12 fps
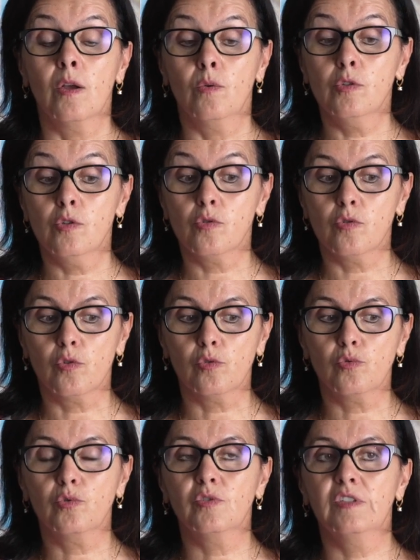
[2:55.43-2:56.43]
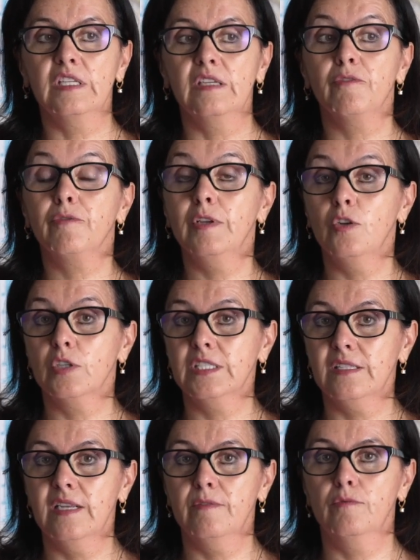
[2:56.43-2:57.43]
Questi sono tutti
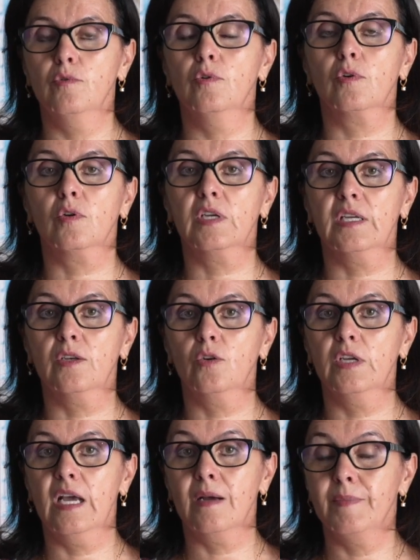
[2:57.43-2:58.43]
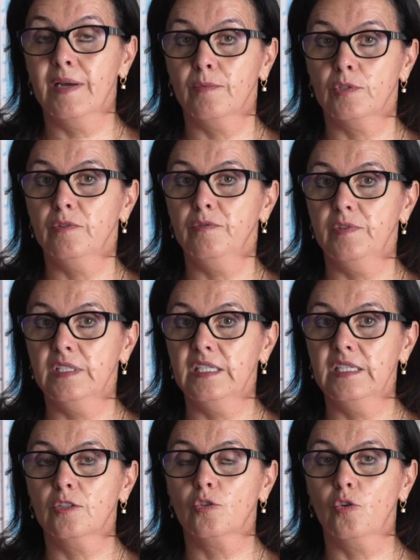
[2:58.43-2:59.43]
filoni di lavoro che noi abbiamo
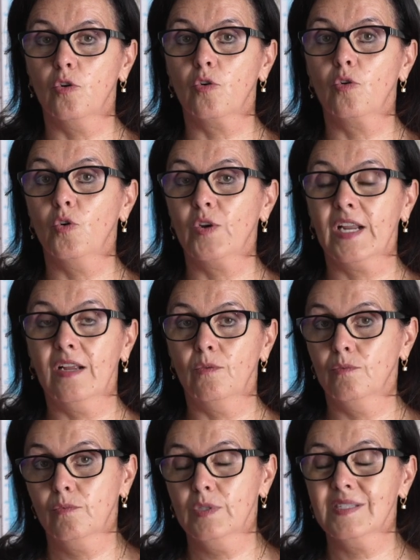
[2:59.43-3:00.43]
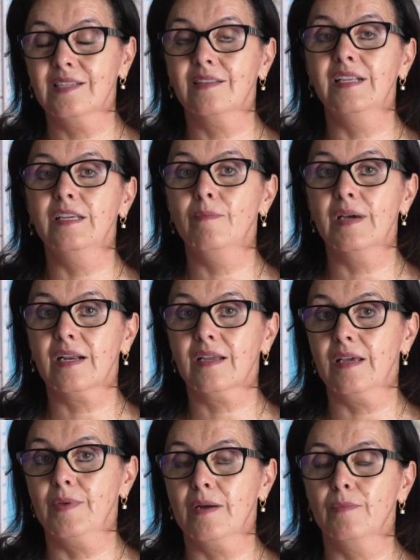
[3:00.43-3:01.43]
definito con questa delibera
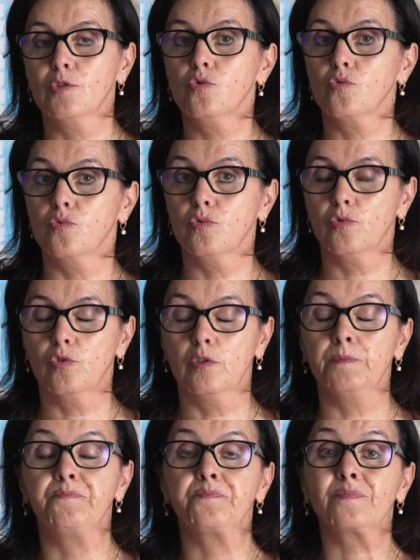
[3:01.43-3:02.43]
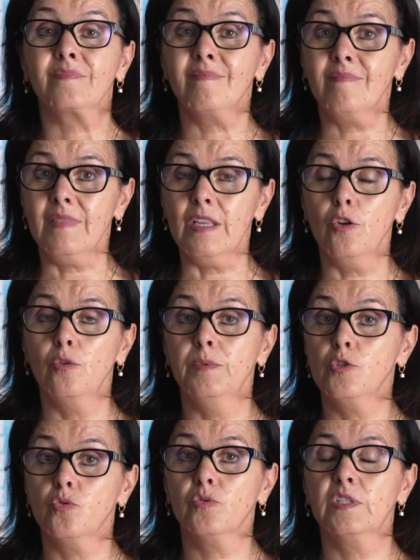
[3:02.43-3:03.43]
che abbiamo assunto
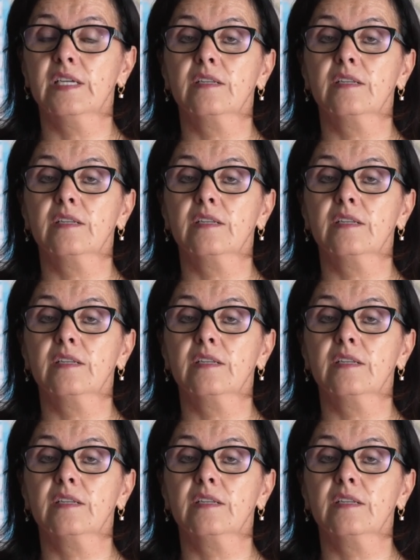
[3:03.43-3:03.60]
come giunta